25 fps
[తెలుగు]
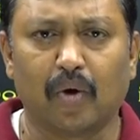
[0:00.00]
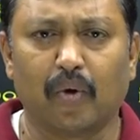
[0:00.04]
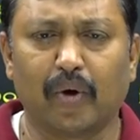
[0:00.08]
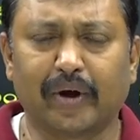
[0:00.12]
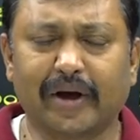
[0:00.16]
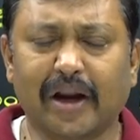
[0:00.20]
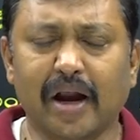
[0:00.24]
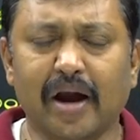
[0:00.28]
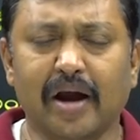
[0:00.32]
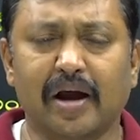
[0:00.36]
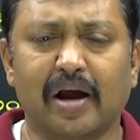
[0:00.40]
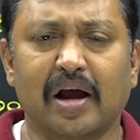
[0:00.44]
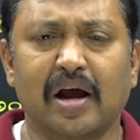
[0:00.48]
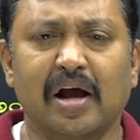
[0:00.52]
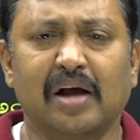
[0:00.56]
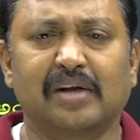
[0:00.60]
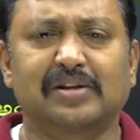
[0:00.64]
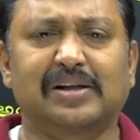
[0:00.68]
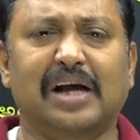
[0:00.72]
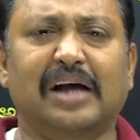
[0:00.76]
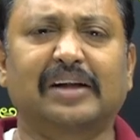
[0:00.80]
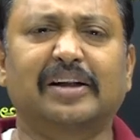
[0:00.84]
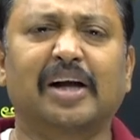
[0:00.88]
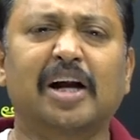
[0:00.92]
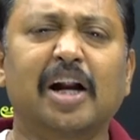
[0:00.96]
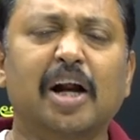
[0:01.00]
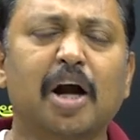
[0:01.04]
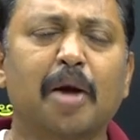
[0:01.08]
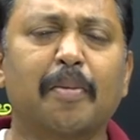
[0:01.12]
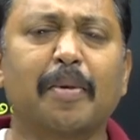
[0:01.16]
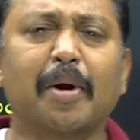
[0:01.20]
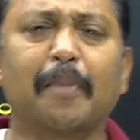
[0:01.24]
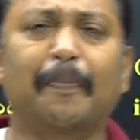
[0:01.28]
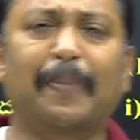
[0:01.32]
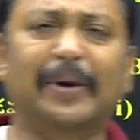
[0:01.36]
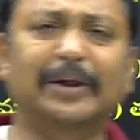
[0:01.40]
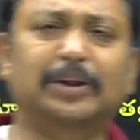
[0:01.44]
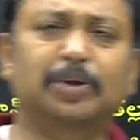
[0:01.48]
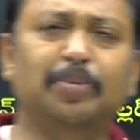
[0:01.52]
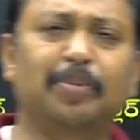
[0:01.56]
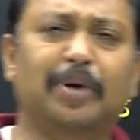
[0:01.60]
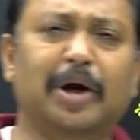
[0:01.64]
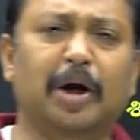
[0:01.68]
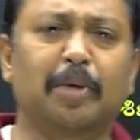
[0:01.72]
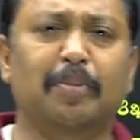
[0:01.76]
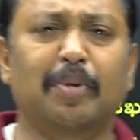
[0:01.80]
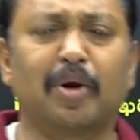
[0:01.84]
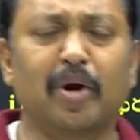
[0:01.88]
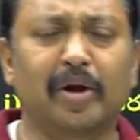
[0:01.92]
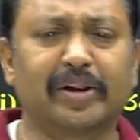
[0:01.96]
ఓకే సాధారణంగా మనం పశ్చిమ
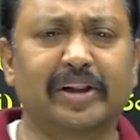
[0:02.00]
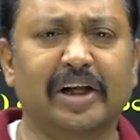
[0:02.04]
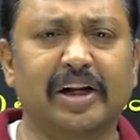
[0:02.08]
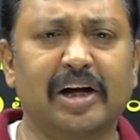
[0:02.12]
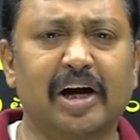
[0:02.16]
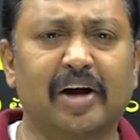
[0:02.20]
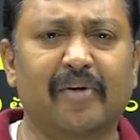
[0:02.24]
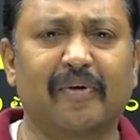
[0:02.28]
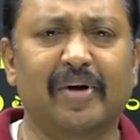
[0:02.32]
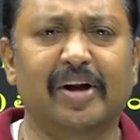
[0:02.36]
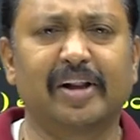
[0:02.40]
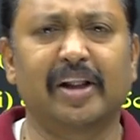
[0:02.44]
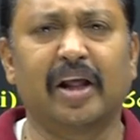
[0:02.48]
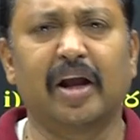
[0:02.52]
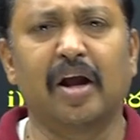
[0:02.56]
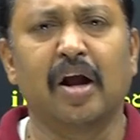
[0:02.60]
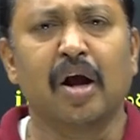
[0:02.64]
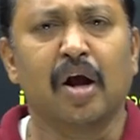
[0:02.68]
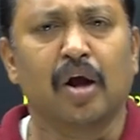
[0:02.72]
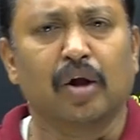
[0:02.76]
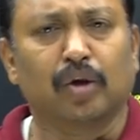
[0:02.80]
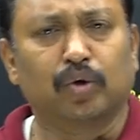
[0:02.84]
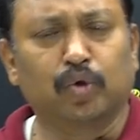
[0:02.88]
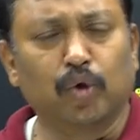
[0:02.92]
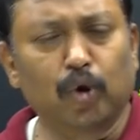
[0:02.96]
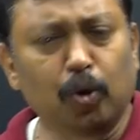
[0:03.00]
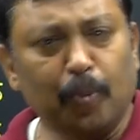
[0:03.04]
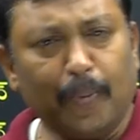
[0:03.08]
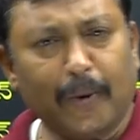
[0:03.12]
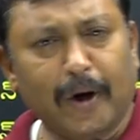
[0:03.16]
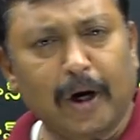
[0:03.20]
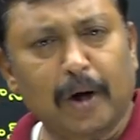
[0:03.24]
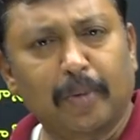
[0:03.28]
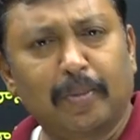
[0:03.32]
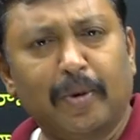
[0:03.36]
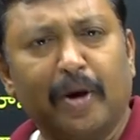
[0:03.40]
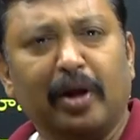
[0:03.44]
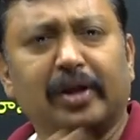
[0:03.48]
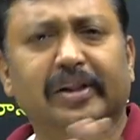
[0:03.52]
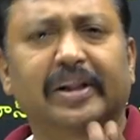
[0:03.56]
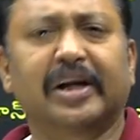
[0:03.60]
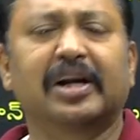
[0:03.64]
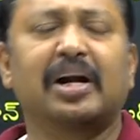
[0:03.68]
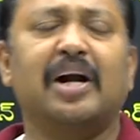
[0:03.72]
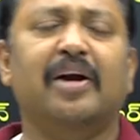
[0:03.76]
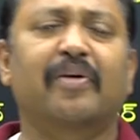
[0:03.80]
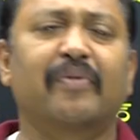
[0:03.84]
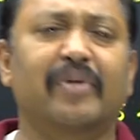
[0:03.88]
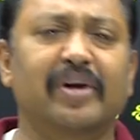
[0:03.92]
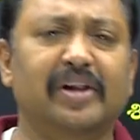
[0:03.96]
కనుమలు ఎత్తైనటువంటిది తూర్పు కనుమలు
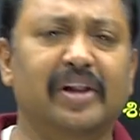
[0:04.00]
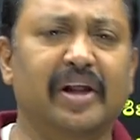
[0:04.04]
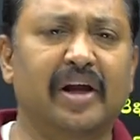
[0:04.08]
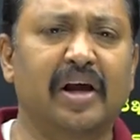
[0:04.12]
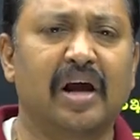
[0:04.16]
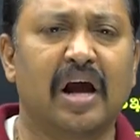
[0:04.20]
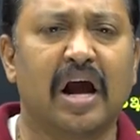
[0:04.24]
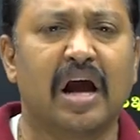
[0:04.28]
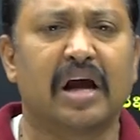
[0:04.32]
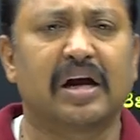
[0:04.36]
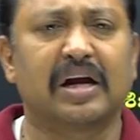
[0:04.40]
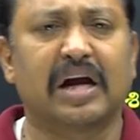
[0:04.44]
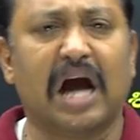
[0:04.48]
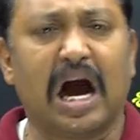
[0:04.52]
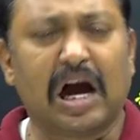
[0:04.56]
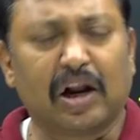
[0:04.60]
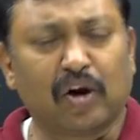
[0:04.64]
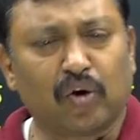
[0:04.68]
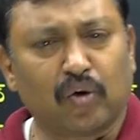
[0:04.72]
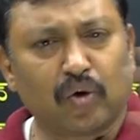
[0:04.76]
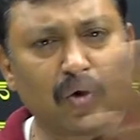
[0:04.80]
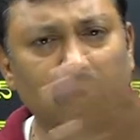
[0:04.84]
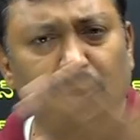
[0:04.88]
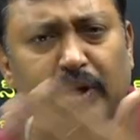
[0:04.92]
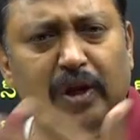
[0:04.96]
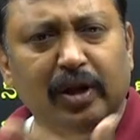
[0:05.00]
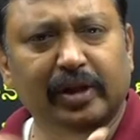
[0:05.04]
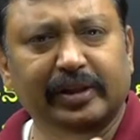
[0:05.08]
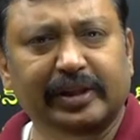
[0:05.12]
ఎత్తైనటువంటిది గారకొండలు